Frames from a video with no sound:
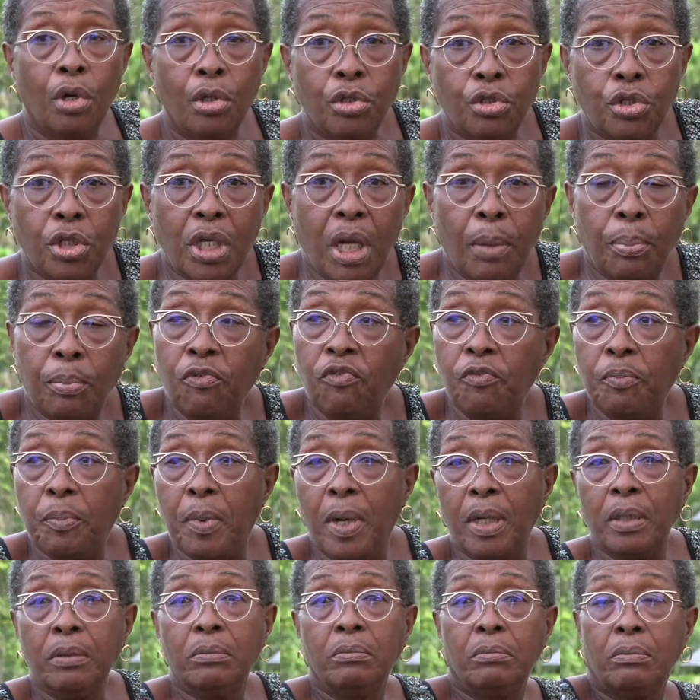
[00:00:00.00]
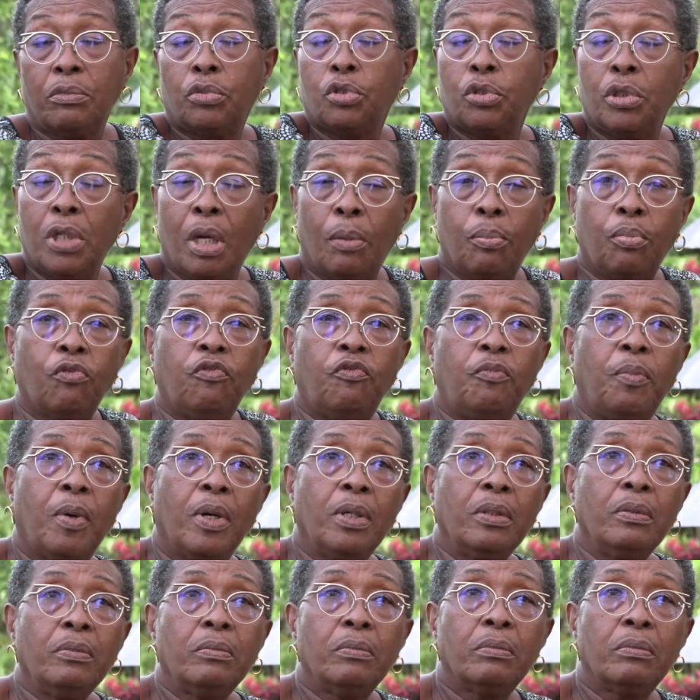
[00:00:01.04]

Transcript: Je n'approuve pas, je n'approuve pas.